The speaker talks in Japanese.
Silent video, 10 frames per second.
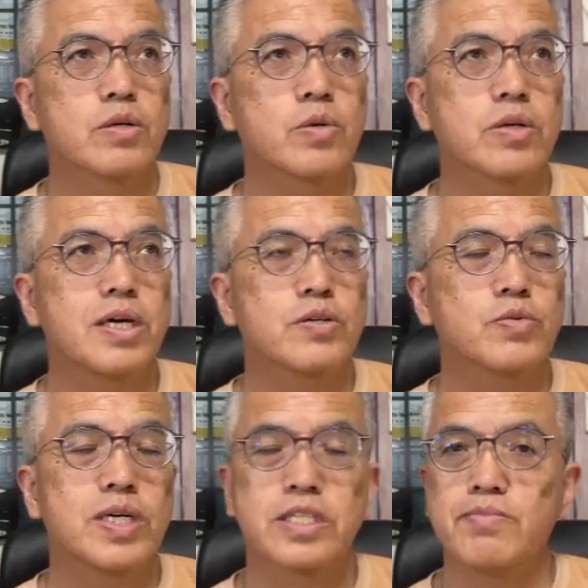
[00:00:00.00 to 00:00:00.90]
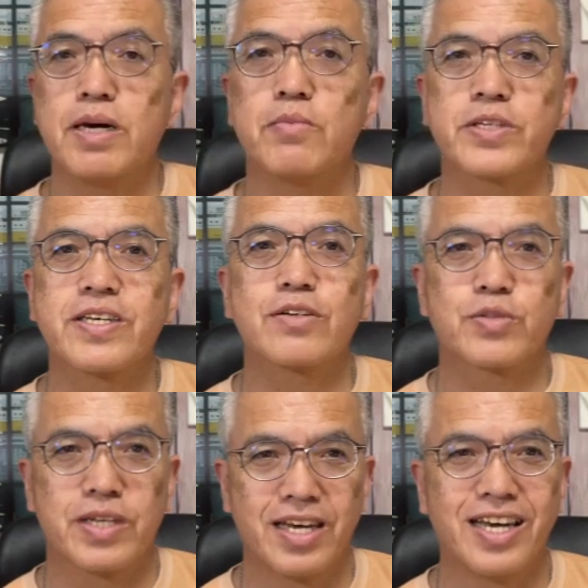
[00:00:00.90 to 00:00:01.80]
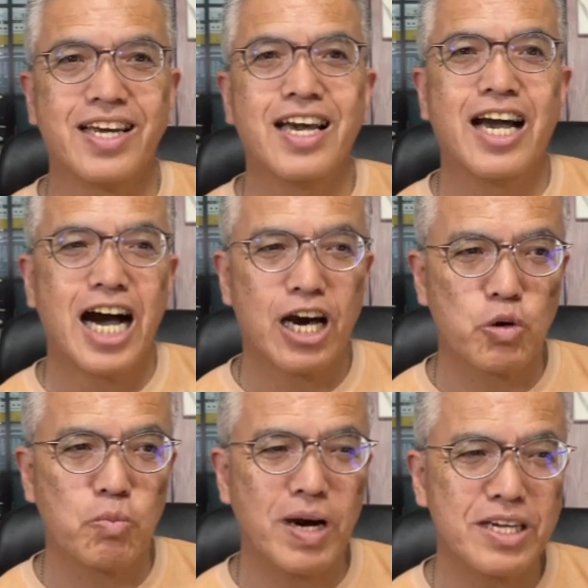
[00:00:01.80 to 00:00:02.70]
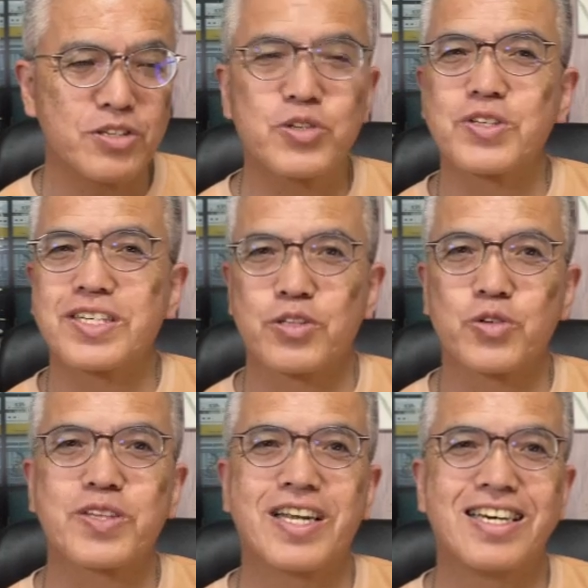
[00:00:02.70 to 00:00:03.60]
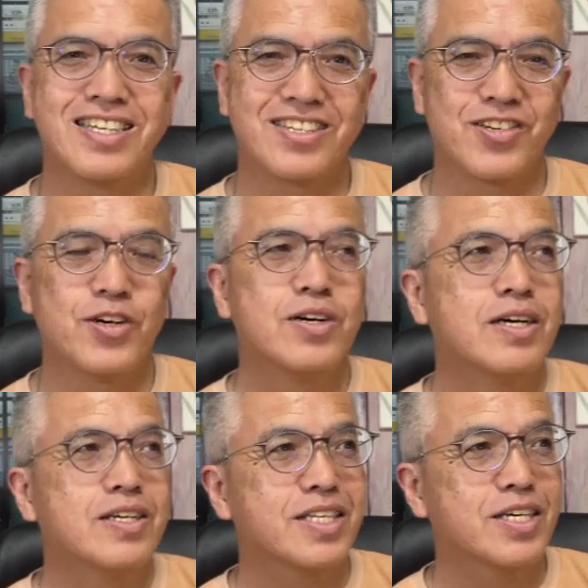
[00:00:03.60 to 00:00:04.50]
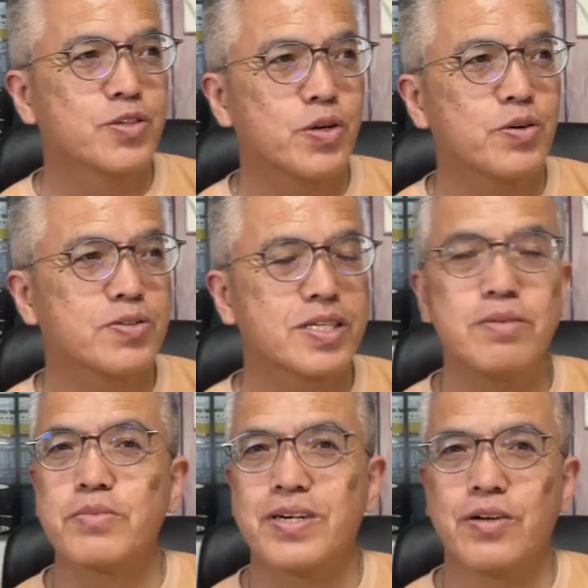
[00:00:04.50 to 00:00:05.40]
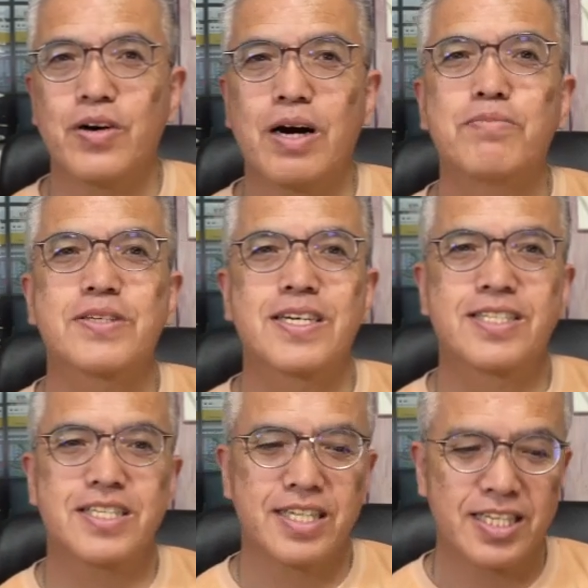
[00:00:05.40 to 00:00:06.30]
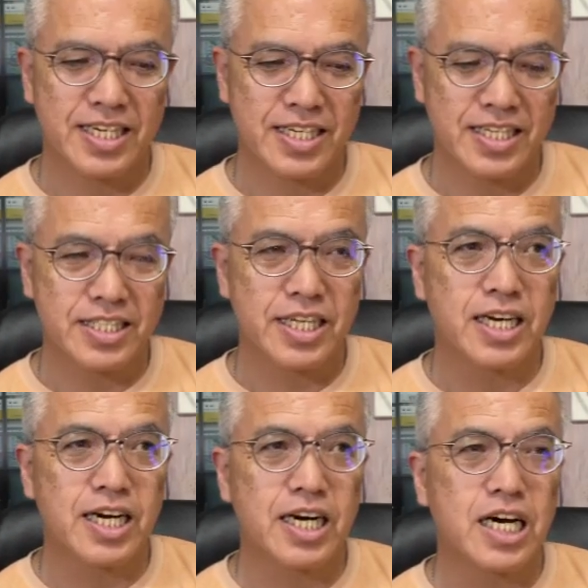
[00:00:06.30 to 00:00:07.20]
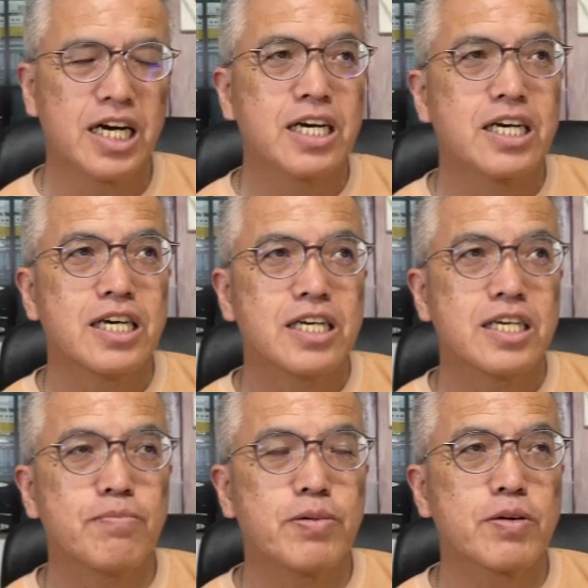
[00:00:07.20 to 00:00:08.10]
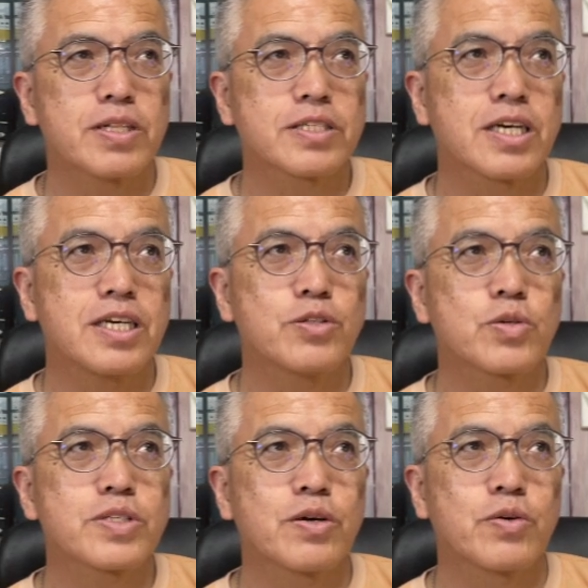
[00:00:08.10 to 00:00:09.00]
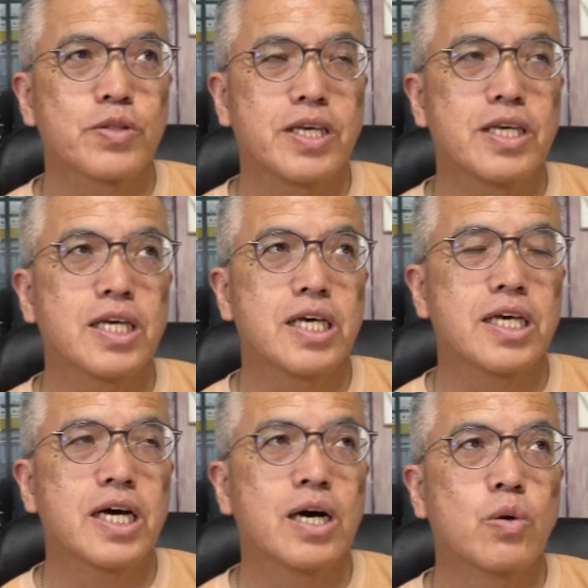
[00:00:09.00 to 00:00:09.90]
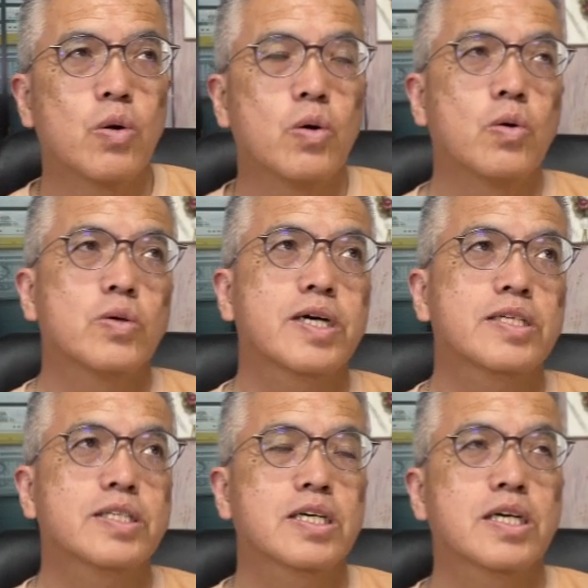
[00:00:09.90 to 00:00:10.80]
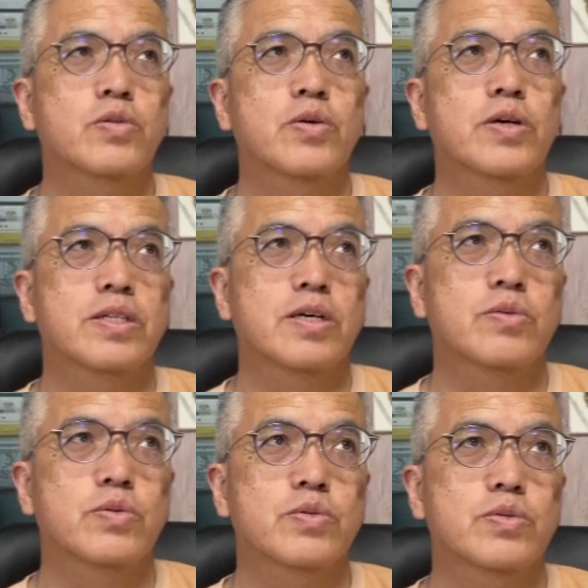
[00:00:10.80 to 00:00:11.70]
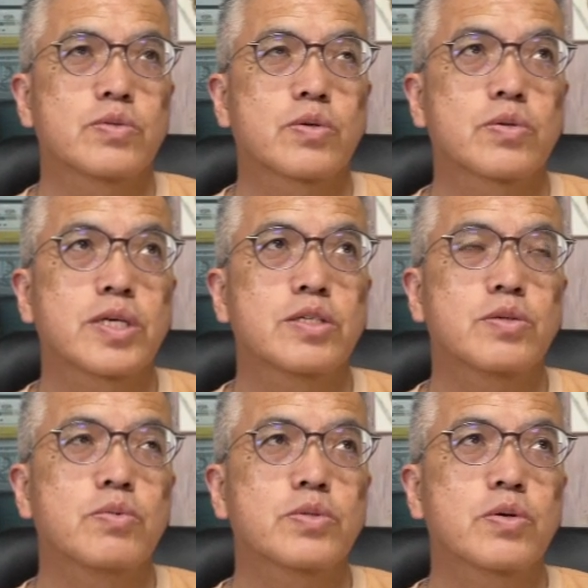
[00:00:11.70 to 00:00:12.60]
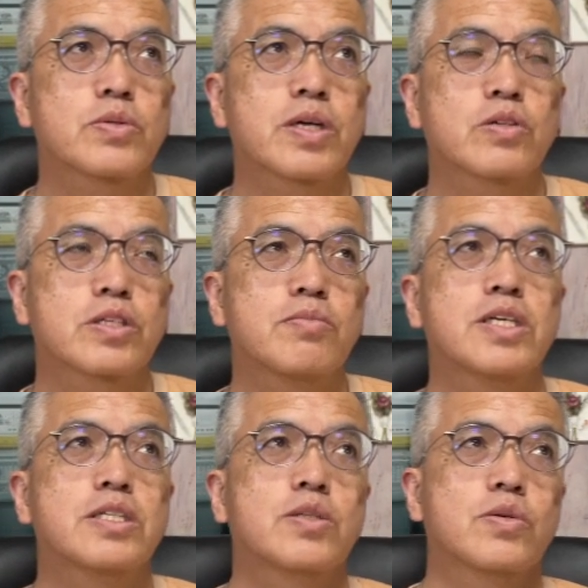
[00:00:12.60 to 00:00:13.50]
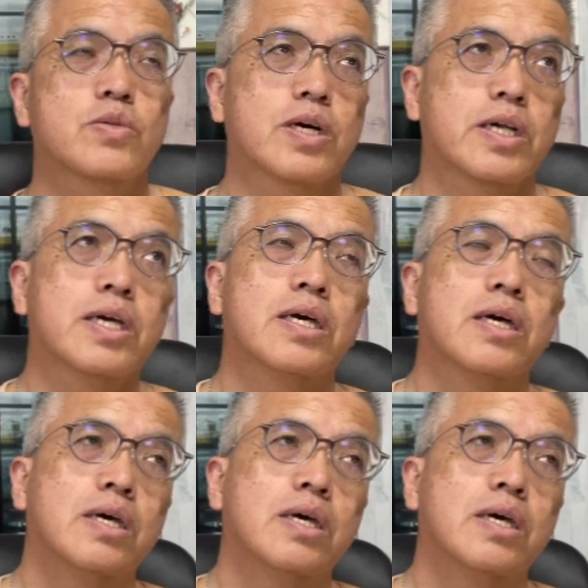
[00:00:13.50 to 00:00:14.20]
撮り直しは1枚もしてなくて枚数しか撮ってないんですよ。でそれを全部アップさせていただいたら、やっぱり私が意図したように写真が撮れる、その写真を撮る楽しみっていうのがね